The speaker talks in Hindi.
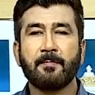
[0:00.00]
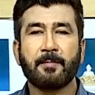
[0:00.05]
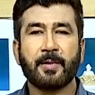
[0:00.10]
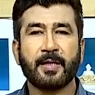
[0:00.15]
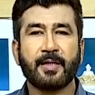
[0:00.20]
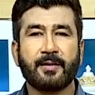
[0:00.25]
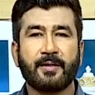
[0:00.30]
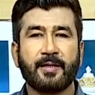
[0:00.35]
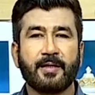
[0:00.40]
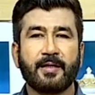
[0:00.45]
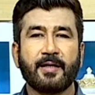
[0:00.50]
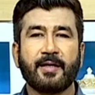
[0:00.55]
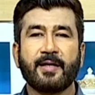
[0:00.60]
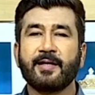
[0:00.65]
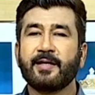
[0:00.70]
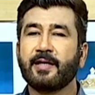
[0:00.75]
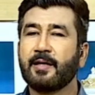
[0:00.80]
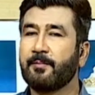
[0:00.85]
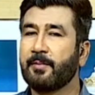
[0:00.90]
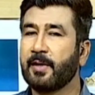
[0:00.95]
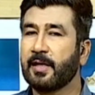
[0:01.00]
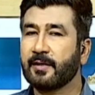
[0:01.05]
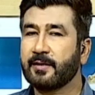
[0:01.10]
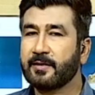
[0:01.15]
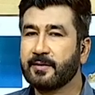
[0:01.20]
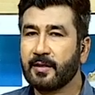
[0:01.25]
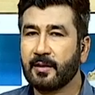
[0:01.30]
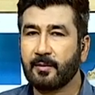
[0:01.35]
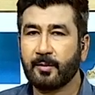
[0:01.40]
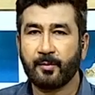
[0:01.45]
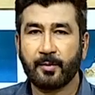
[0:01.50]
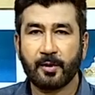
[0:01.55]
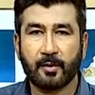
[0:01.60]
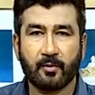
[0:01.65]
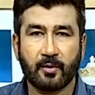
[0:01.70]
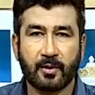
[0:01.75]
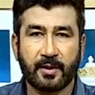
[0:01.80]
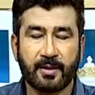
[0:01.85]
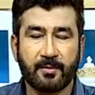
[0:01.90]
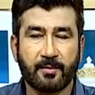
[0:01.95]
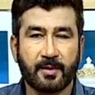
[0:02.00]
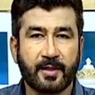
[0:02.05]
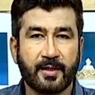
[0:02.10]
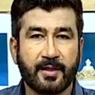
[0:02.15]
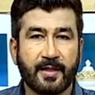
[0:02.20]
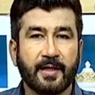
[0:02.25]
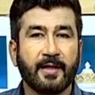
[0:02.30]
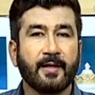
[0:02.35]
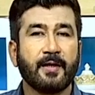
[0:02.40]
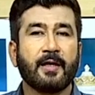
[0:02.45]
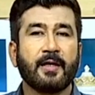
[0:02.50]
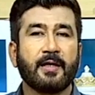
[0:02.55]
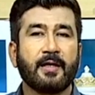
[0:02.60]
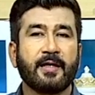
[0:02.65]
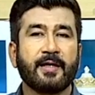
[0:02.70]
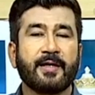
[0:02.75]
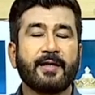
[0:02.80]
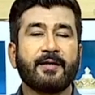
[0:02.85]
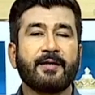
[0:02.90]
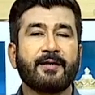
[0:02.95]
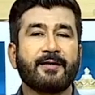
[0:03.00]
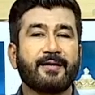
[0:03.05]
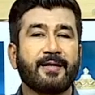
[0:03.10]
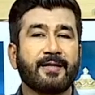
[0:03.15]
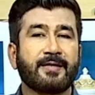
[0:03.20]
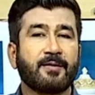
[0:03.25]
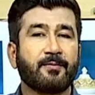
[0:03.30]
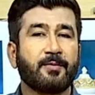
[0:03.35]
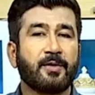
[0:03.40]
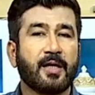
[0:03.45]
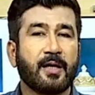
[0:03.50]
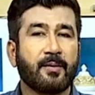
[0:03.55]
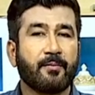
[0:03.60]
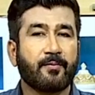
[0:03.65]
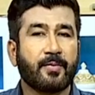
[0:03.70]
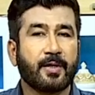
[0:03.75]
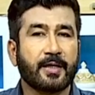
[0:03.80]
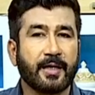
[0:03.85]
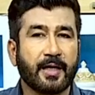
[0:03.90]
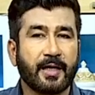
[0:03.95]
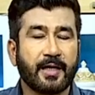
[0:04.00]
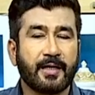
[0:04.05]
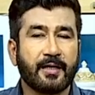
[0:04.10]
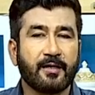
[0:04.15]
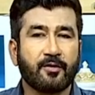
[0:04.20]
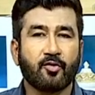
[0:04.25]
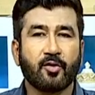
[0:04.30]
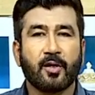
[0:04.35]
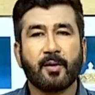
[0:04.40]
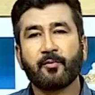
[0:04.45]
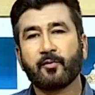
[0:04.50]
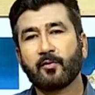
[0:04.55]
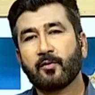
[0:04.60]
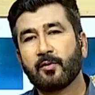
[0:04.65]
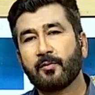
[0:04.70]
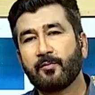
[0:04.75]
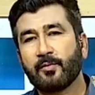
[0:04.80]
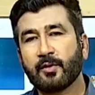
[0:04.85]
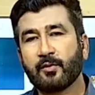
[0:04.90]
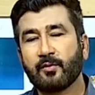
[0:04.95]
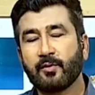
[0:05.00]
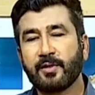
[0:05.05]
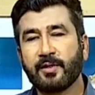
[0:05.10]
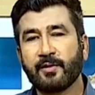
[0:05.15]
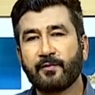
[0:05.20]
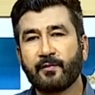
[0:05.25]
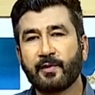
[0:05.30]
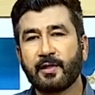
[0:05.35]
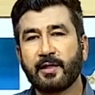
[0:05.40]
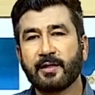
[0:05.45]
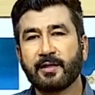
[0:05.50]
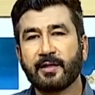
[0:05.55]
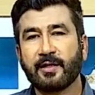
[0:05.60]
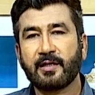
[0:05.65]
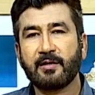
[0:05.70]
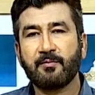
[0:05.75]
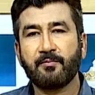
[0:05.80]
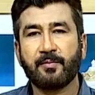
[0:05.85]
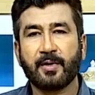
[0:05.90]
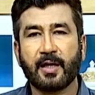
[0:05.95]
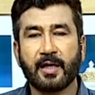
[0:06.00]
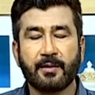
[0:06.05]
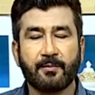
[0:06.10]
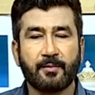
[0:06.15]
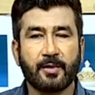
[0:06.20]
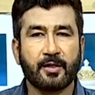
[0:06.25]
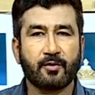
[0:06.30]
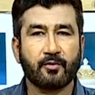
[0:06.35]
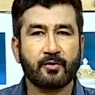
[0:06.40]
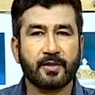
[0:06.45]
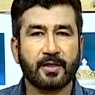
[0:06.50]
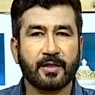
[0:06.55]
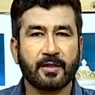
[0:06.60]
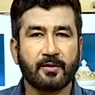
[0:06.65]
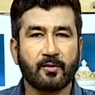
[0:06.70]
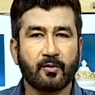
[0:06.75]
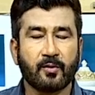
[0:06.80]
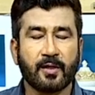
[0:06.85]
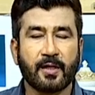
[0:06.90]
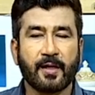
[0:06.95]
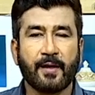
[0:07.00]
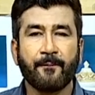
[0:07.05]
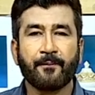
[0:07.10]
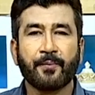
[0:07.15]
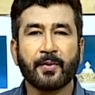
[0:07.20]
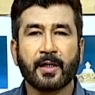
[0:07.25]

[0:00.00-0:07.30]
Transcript: बनती है यहाँ पाकिस्तान में बिल्कुल नहीं बनी है लेकिन ये रेसिपी आप बनाएंगे तो आपको बिल्कुल डिफरेंट लगेगी बारबेक्यू चिकन होगा